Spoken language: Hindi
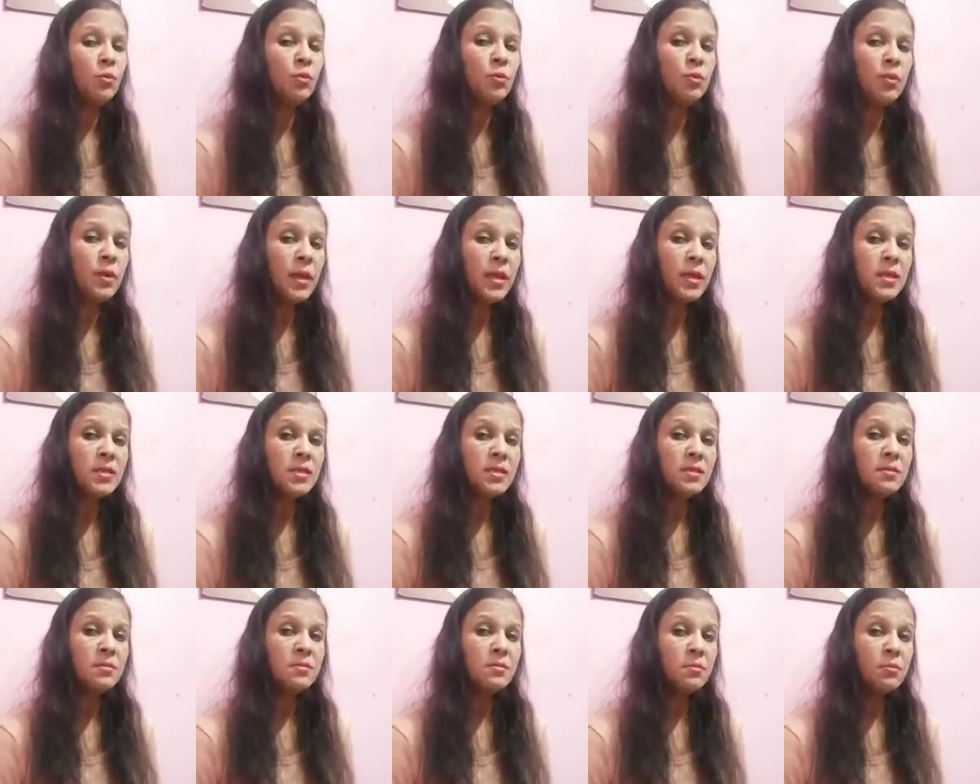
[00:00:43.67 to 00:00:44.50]
उन्हें
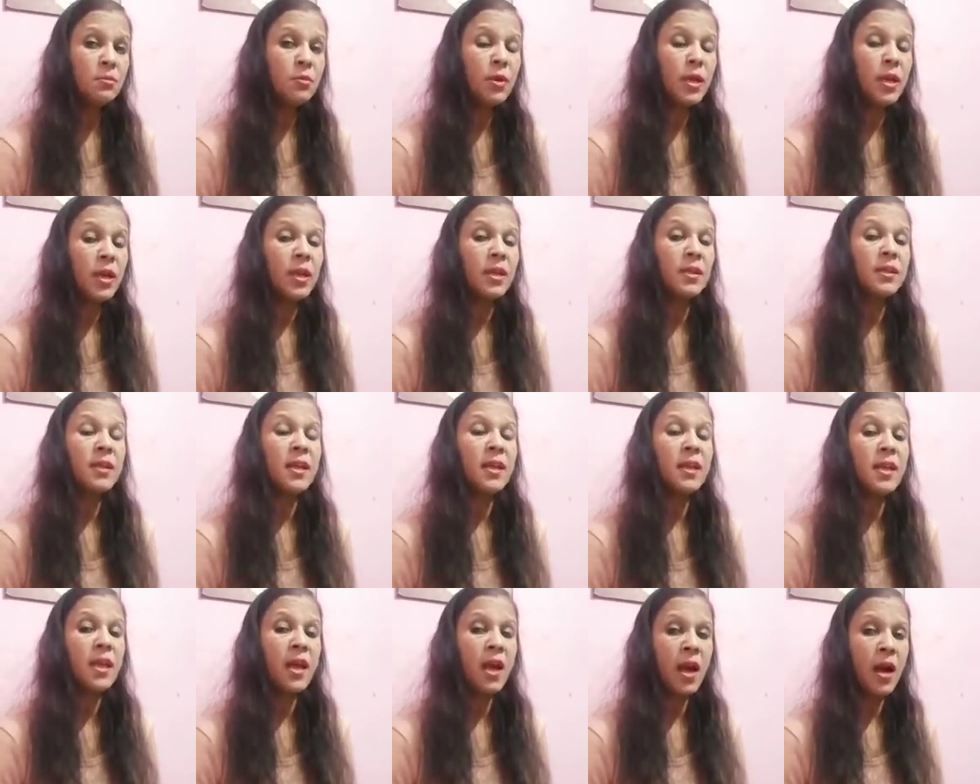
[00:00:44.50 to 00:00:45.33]
उन्हें लगता
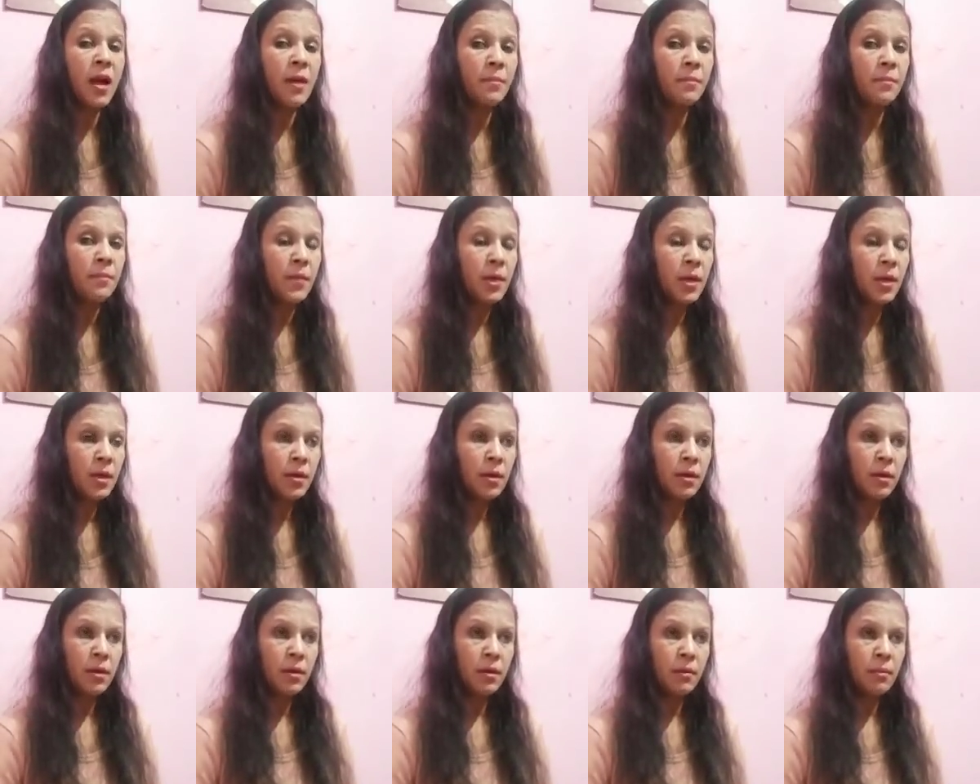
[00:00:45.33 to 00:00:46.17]
है कि हम
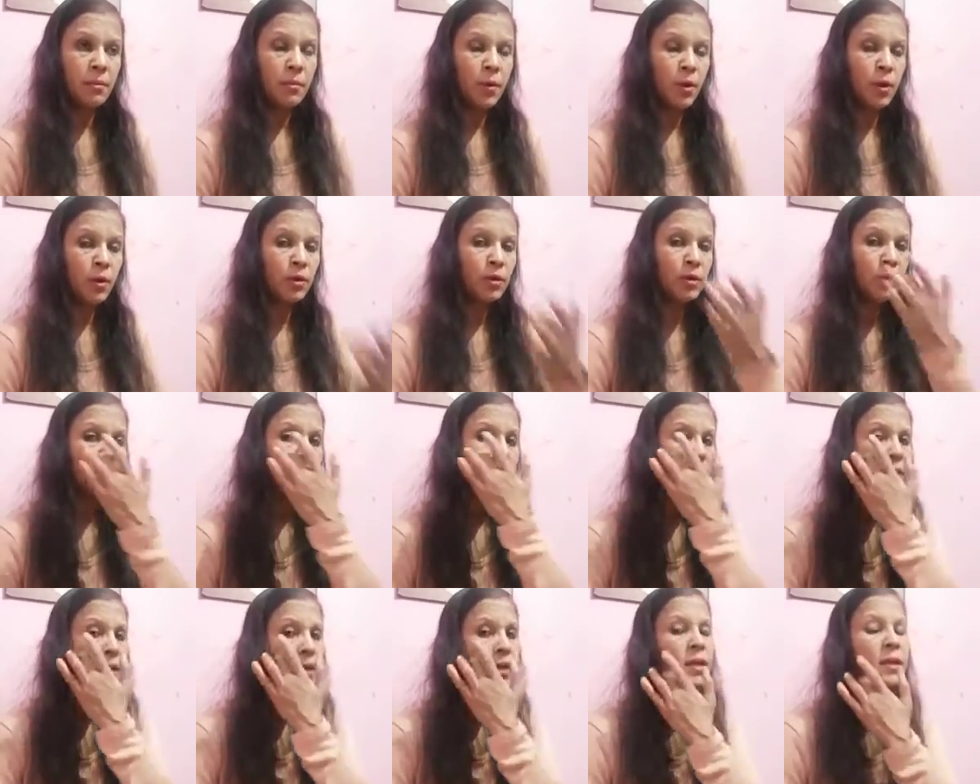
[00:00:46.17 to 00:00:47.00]
बहुत
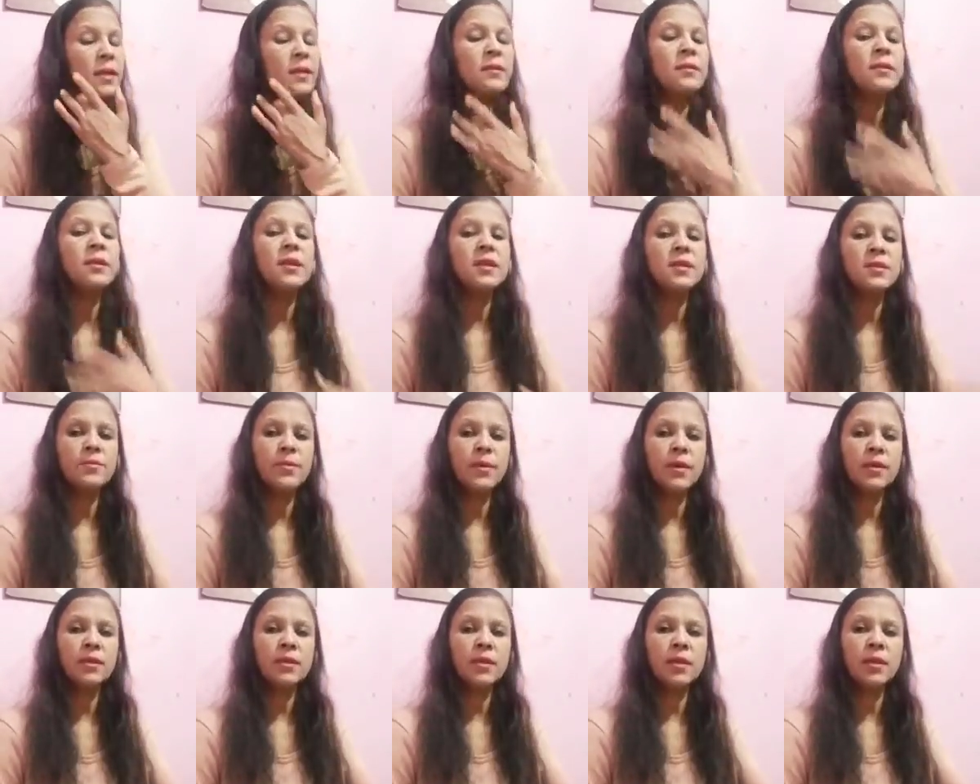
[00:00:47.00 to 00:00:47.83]
बड़े
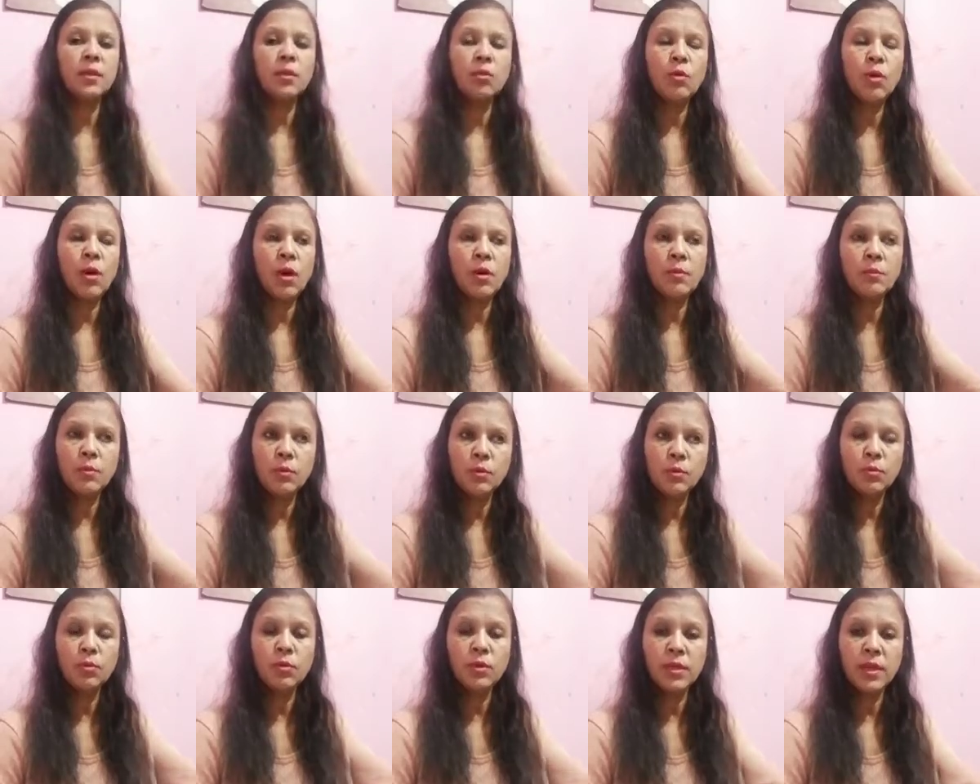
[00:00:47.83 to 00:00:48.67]
देशभक्त हैं तो हम
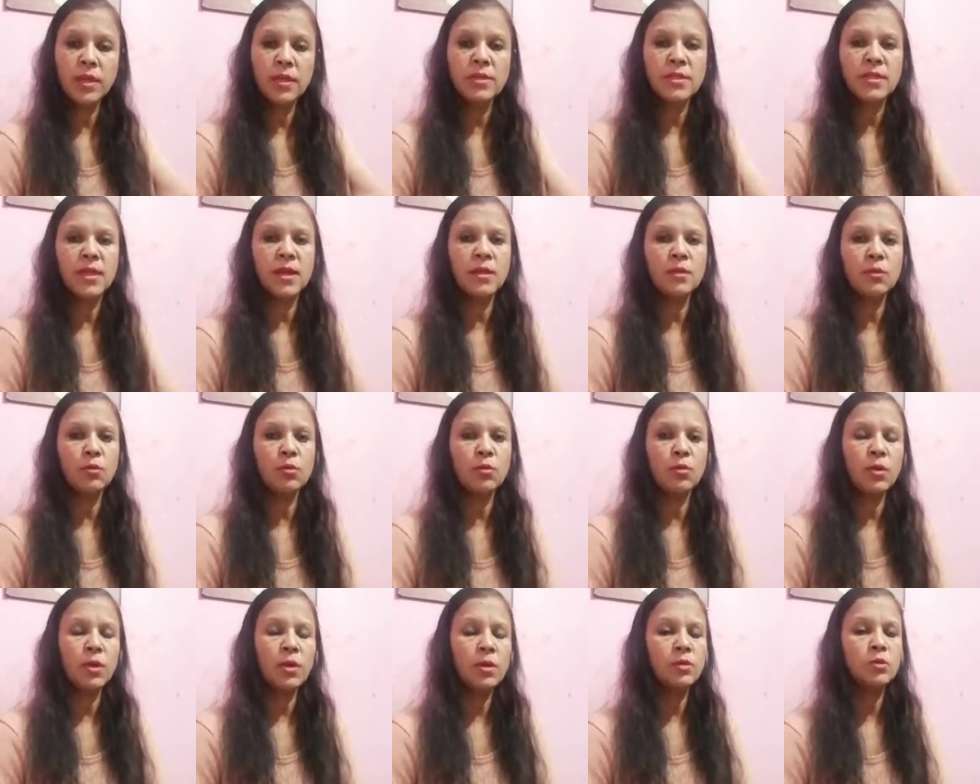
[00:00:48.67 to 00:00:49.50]
उनके साथ हो
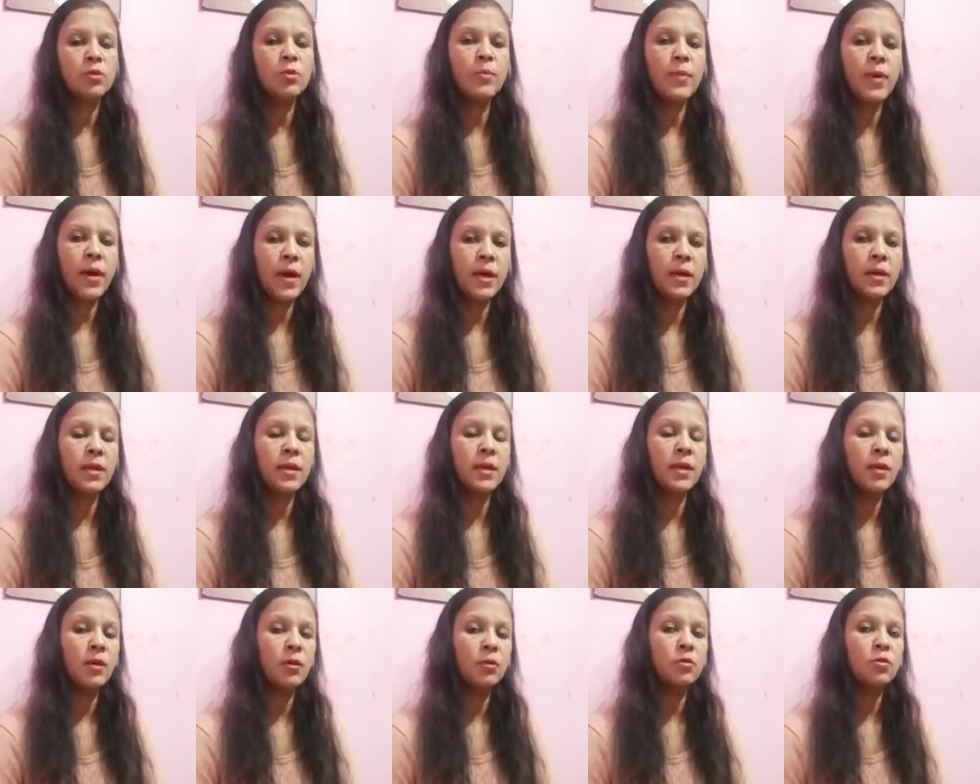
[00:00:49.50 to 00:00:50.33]
रहे हैं जो बाहर के
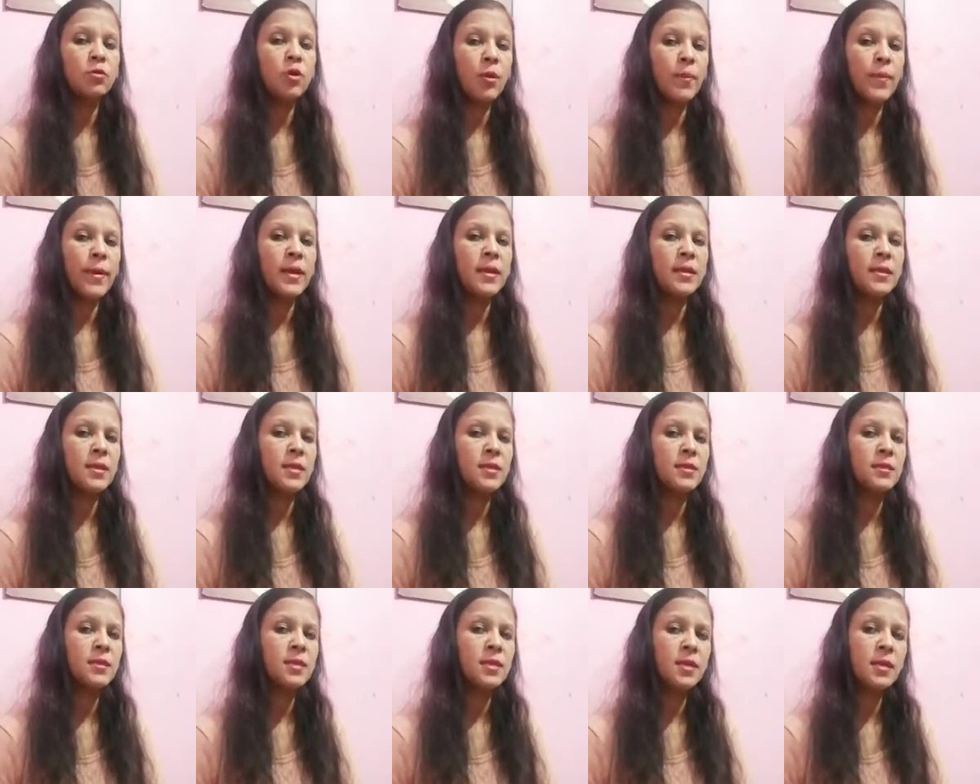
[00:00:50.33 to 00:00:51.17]
हैं और जो हमारे
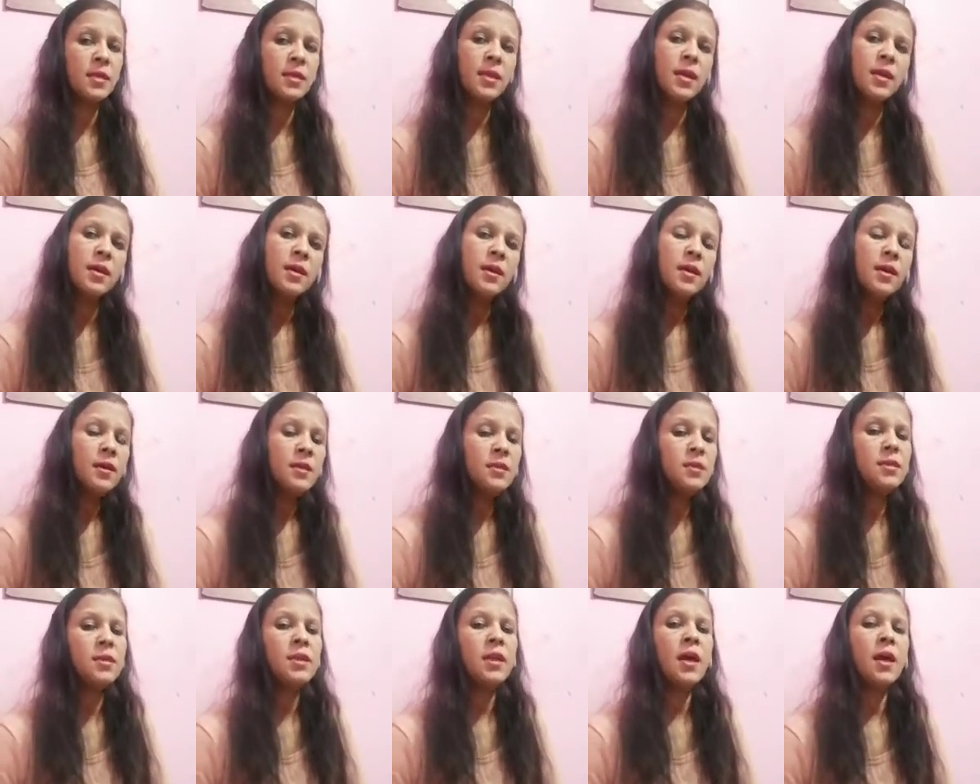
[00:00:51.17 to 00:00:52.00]
देश के नेता
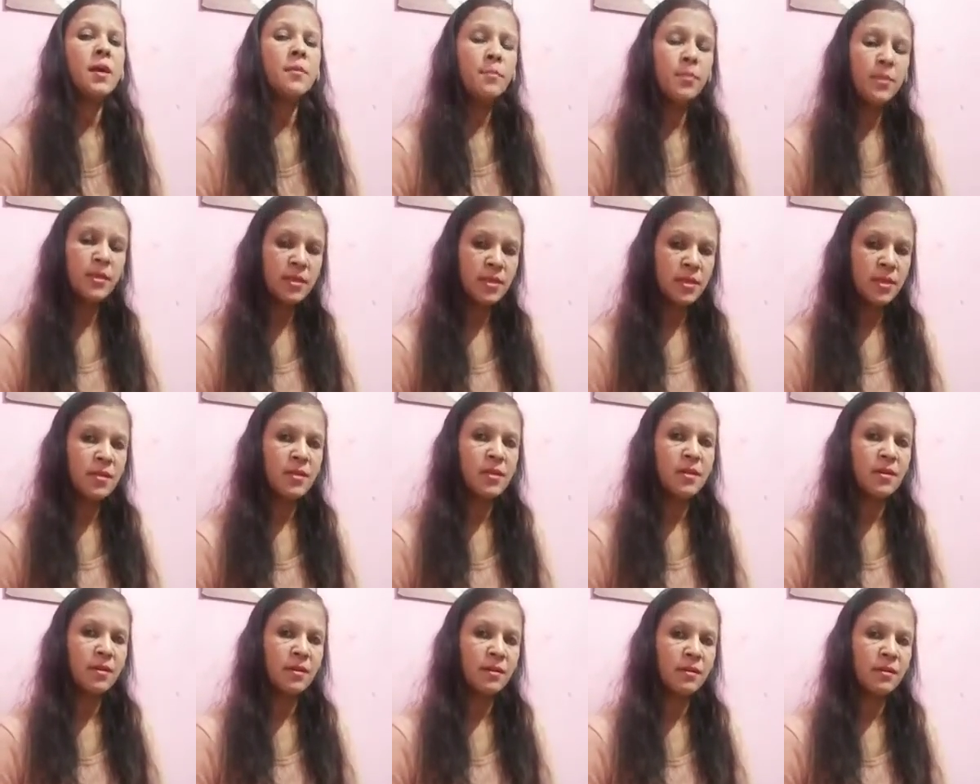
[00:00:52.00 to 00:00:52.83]
जिन्हें हम पसंद
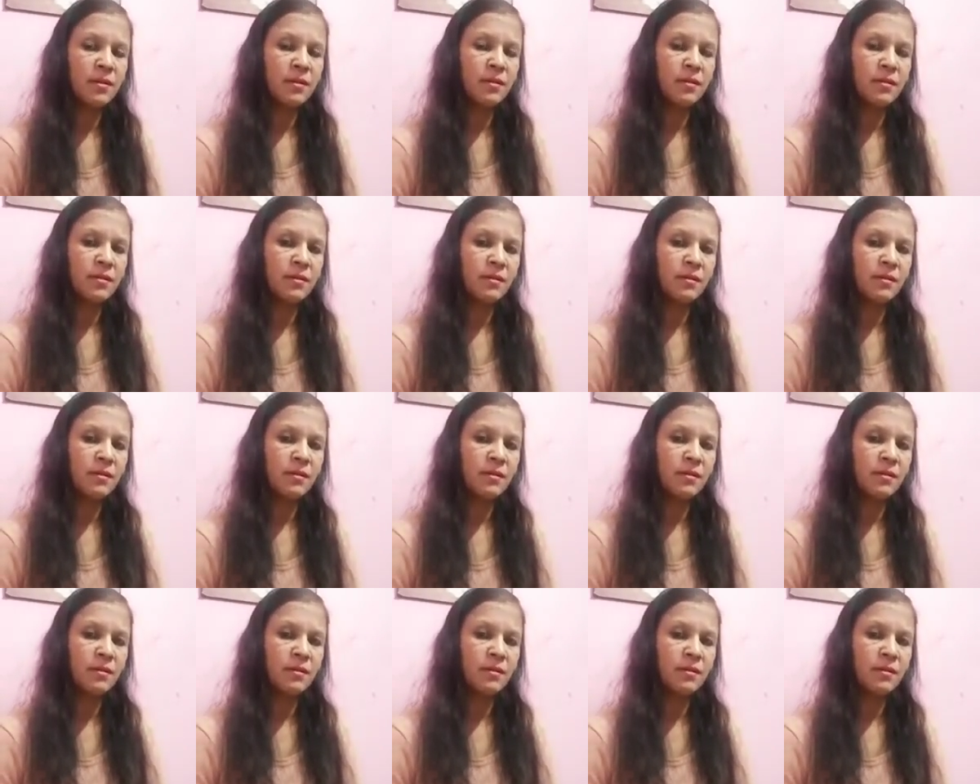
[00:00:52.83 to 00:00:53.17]
नहीं करते